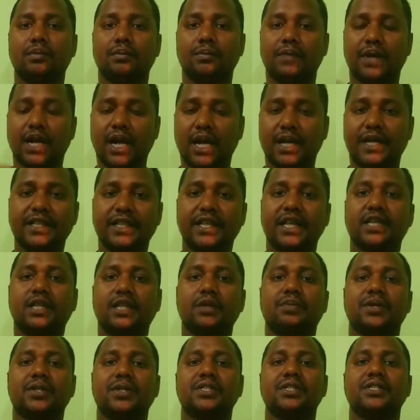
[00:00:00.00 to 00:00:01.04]
বেড়াটি দেখতে
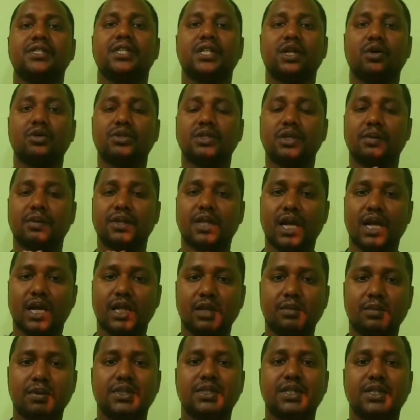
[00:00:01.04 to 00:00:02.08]
পাচ্ছেন সেটা হচ্ছে আমাদের
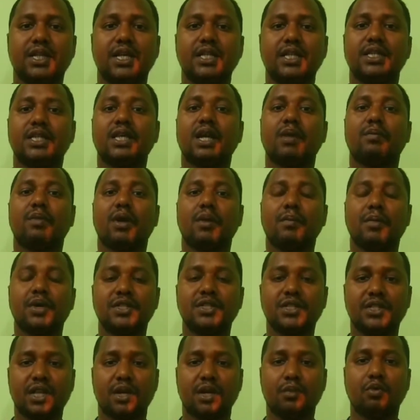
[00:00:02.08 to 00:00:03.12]
আদিবাসীদের যেটা আমরা
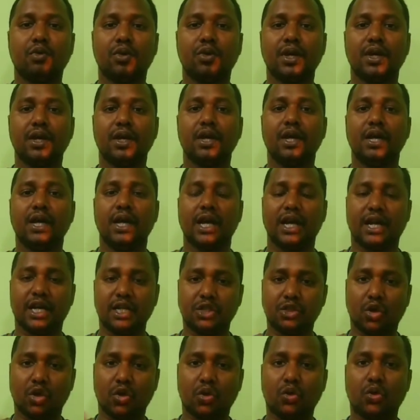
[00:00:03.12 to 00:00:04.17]
মাঝিথান বলি একটা
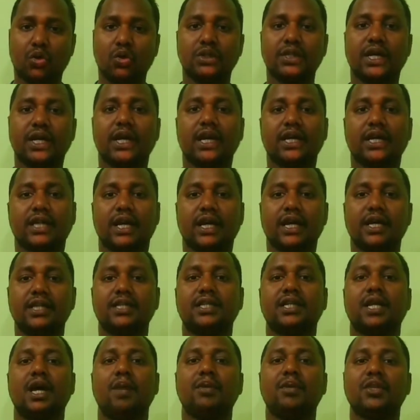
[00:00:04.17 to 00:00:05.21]
ছোট্ট জায়গা থাকে
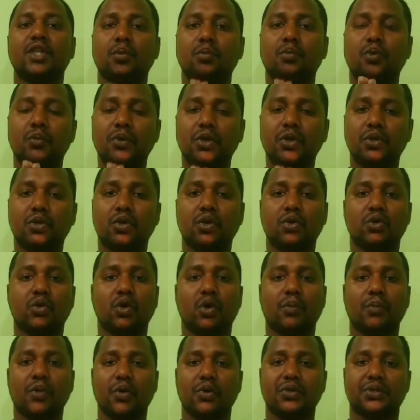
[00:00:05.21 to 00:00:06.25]
যেটা আমাদের পবিত্র
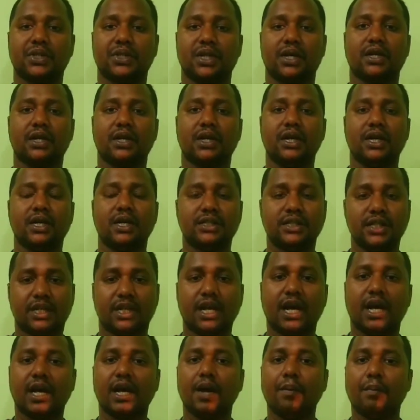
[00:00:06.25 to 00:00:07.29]
ধর্মীয় স্থান সেটা
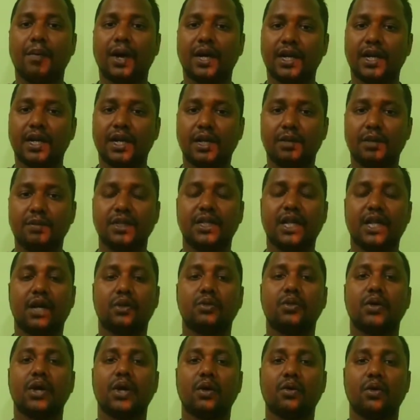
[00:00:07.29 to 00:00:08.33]
আগে মাটির ঢেবি
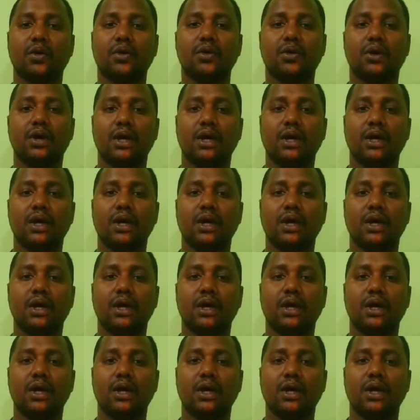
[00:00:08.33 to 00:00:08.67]
থাকতো এখন